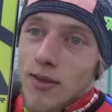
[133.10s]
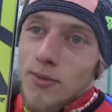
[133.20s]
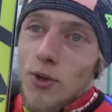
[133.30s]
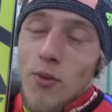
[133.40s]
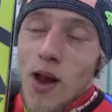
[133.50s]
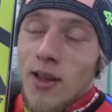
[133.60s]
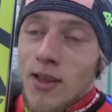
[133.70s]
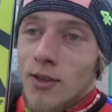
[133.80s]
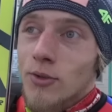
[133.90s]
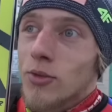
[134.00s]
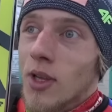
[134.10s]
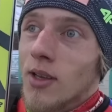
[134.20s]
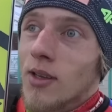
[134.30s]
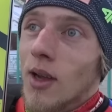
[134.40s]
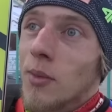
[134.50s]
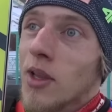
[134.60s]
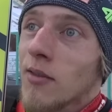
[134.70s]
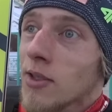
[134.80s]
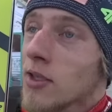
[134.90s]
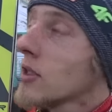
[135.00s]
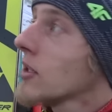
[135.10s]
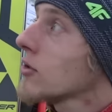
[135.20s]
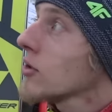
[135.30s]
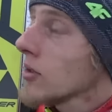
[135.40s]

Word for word: Normalnie, no tutaj jakby najważniejsze jest to,